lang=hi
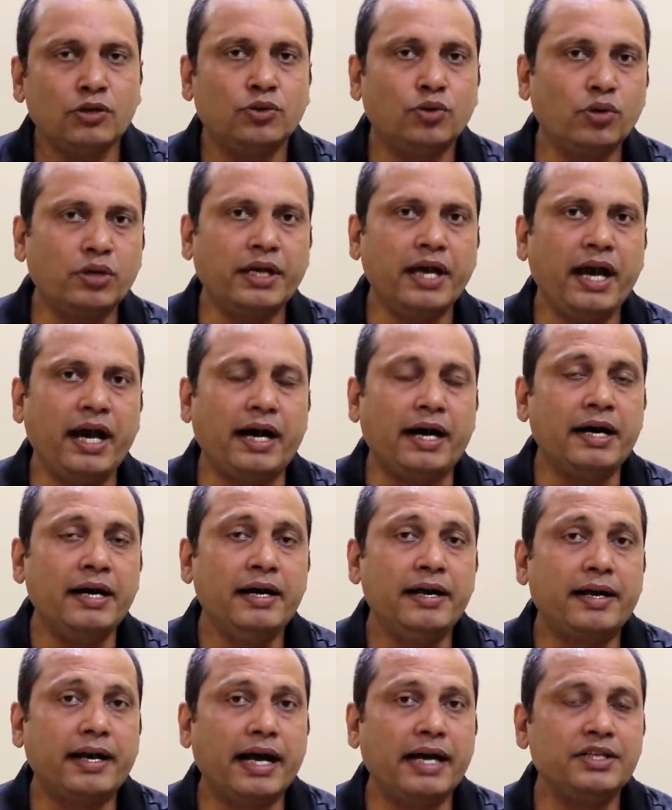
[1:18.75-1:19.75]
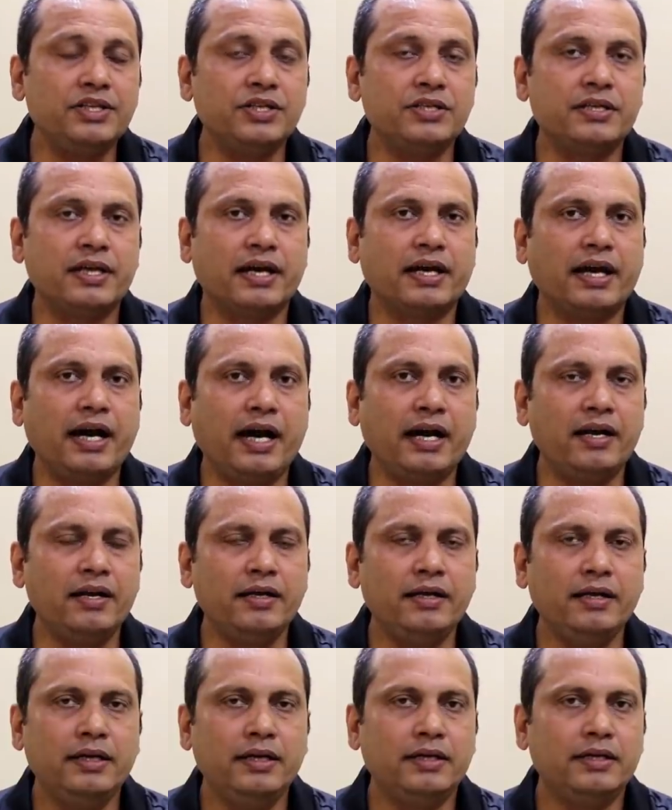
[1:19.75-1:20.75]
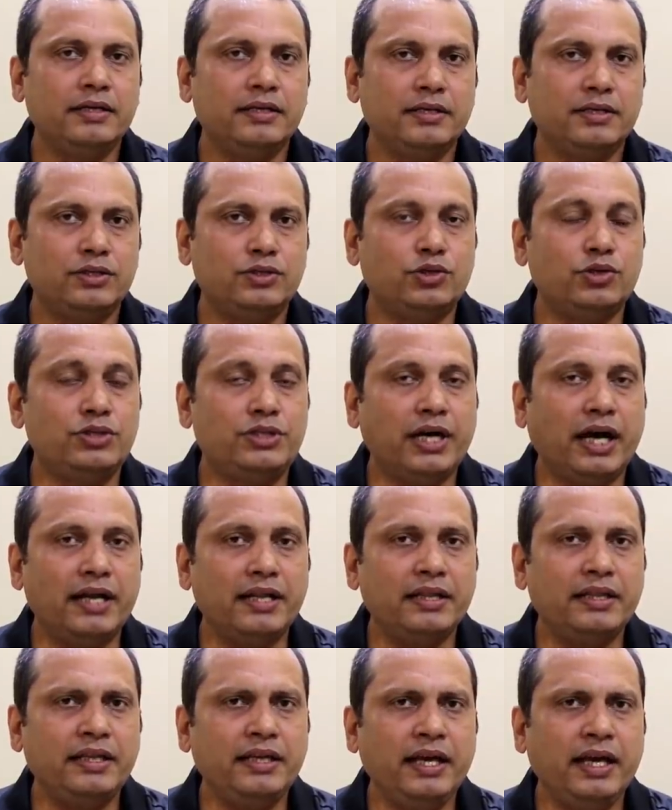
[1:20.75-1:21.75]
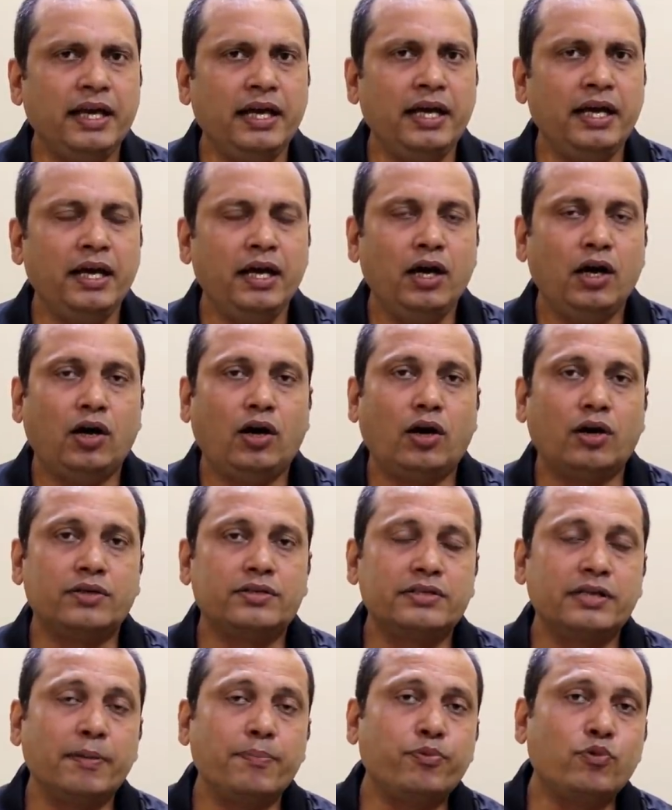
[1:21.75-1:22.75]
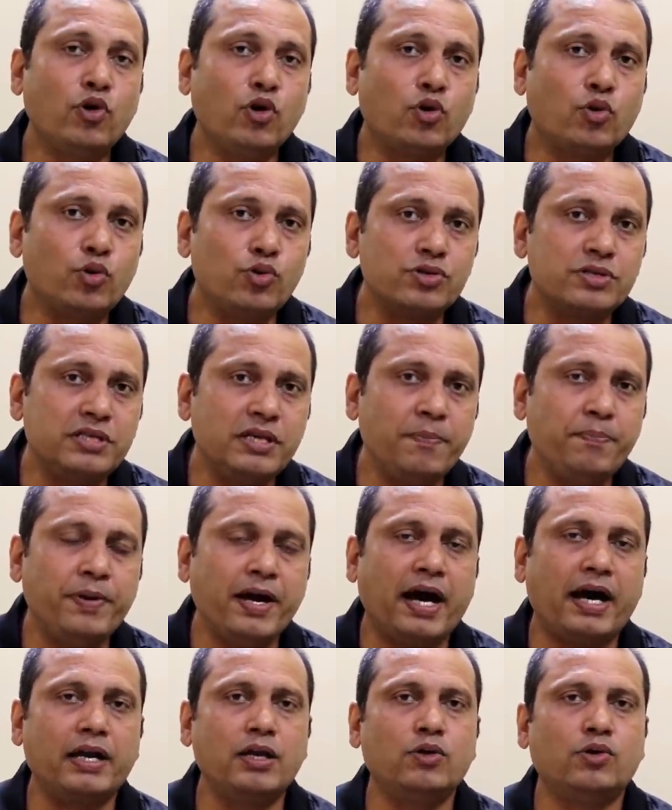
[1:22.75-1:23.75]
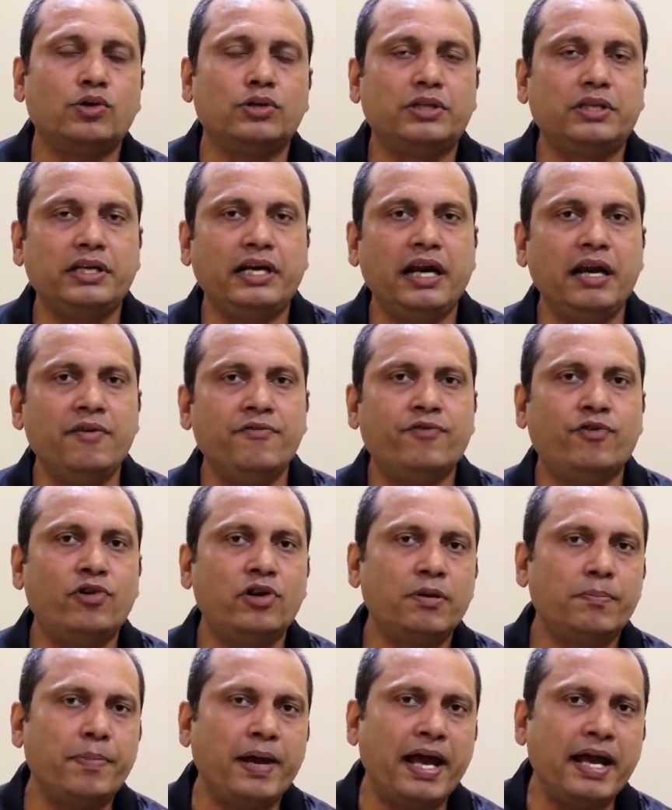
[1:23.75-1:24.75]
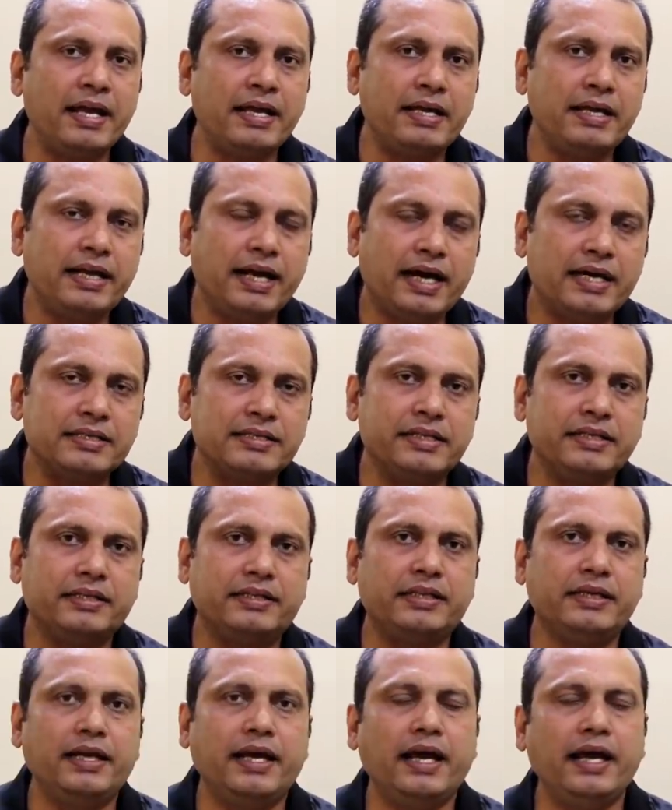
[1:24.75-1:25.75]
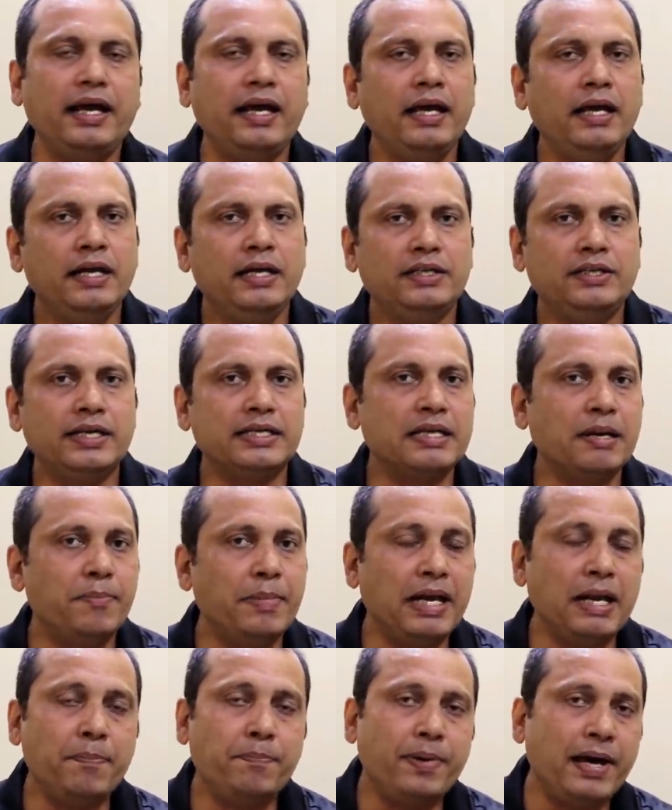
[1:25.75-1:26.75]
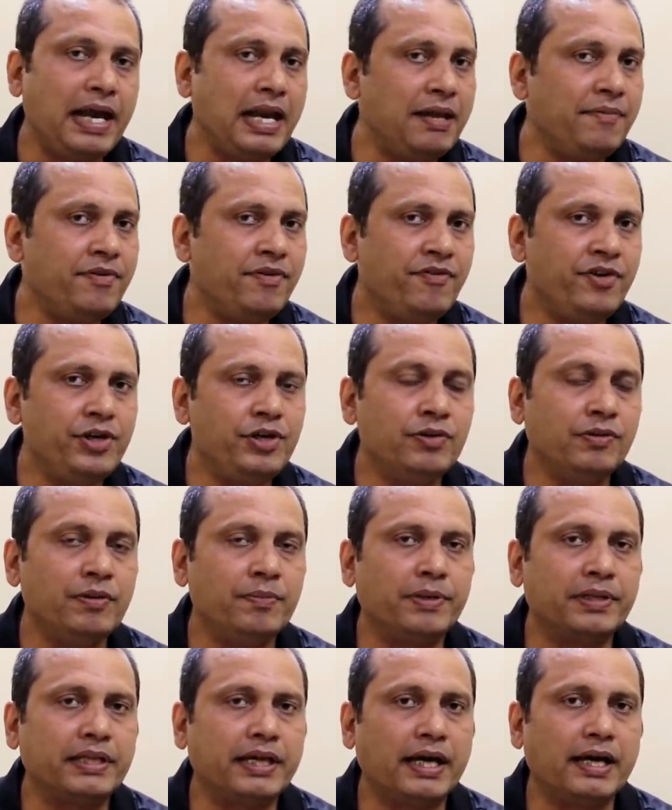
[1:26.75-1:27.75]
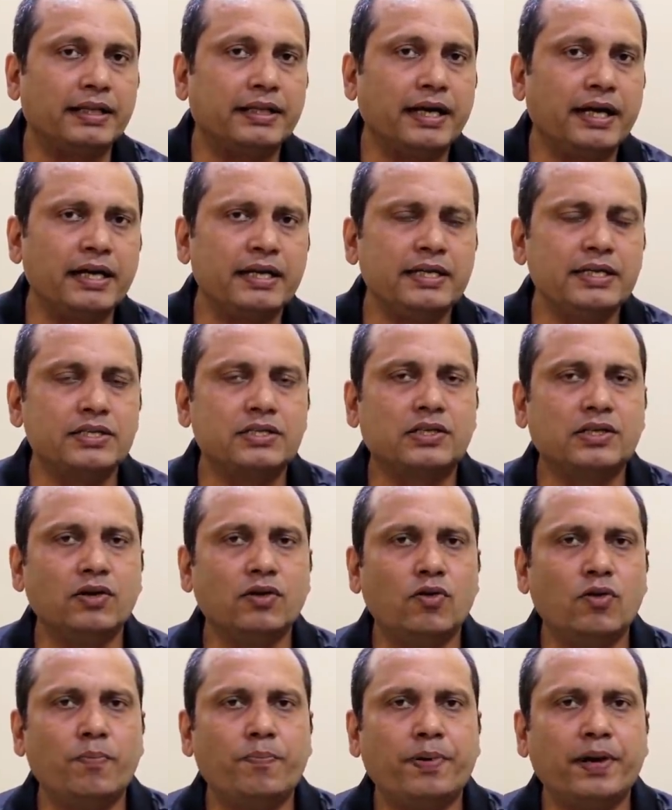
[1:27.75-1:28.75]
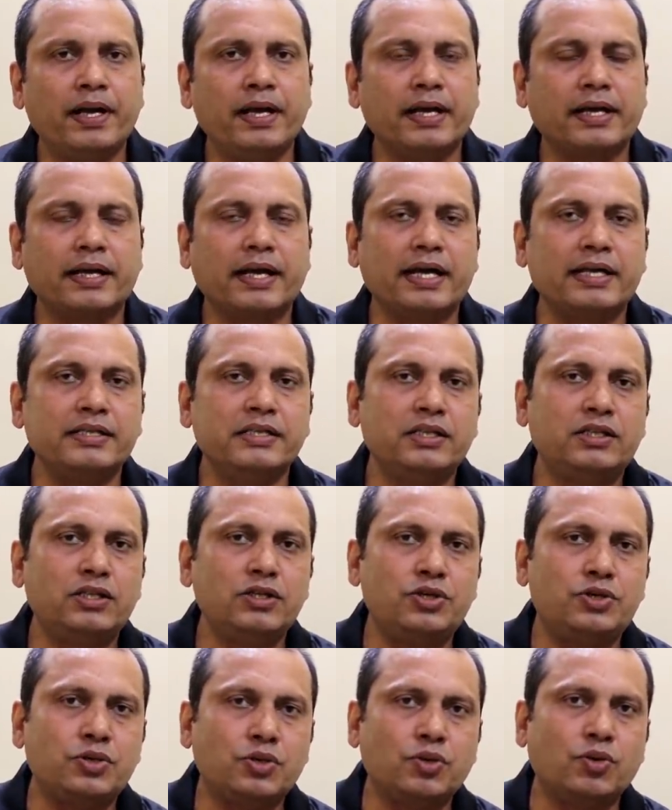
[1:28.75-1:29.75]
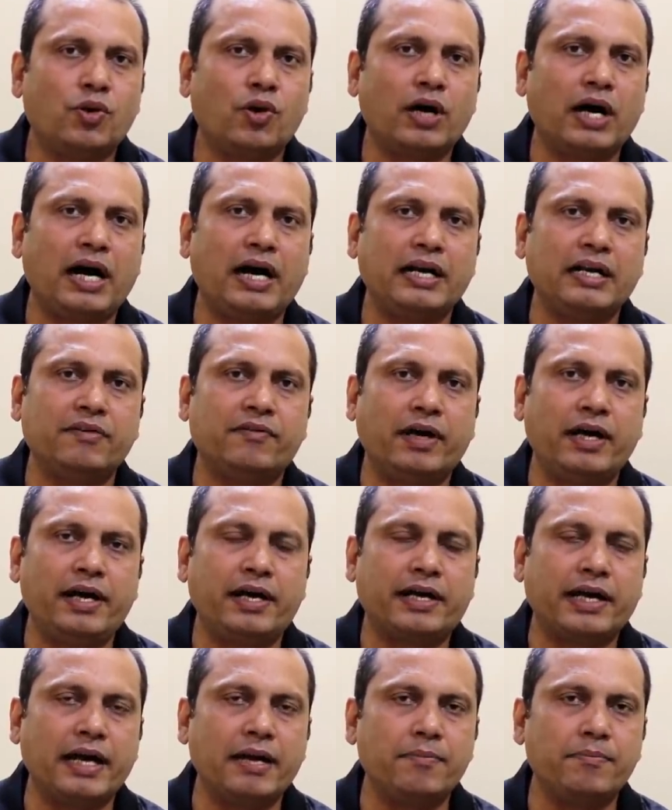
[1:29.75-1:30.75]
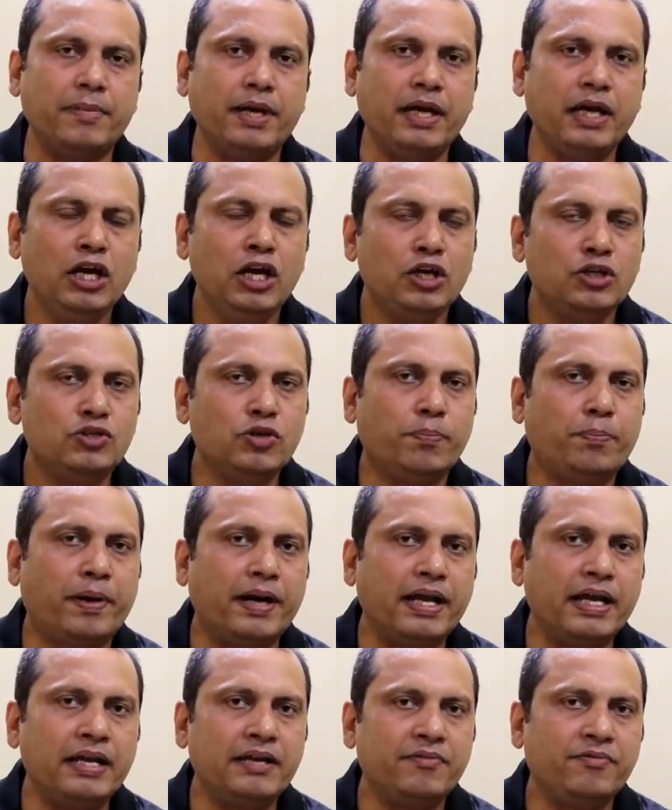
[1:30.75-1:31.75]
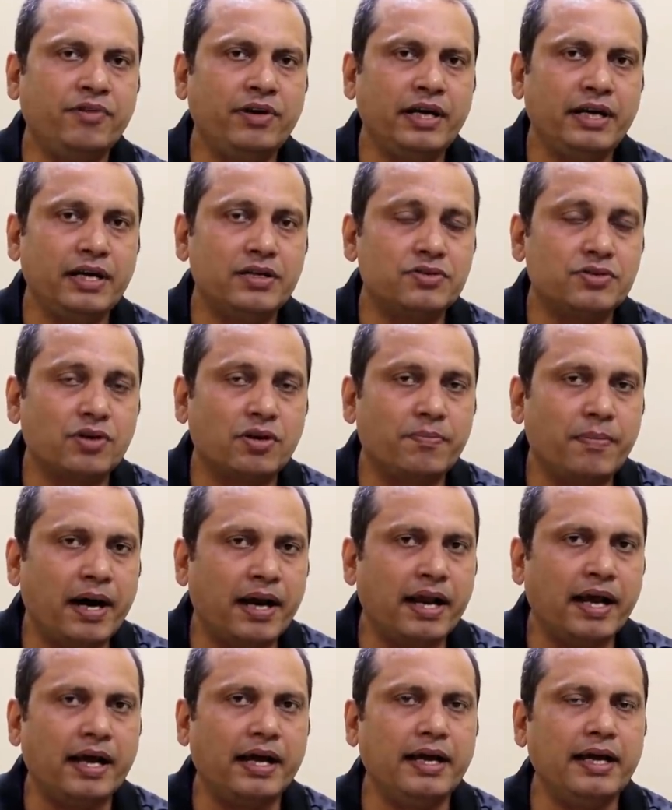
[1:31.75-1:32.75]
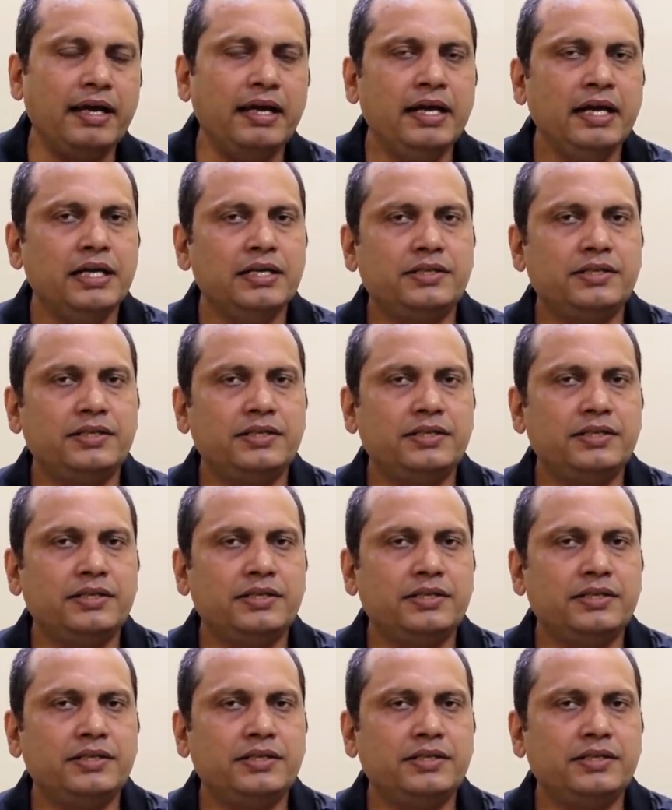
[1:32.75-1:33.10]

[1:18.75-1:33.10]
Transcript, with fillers: तो क्या राज्य सरकार जो जानती है और सबको कुर्सी प्यारी होती है वोट बैंक की राजनीति है जैसा मैंने पहले भी वीडियो में बताया था कि इसके ऊपर एक राजनीति शुरू होगा आने वाले टाइम में जो बढ़े हुए ये जुर्माना है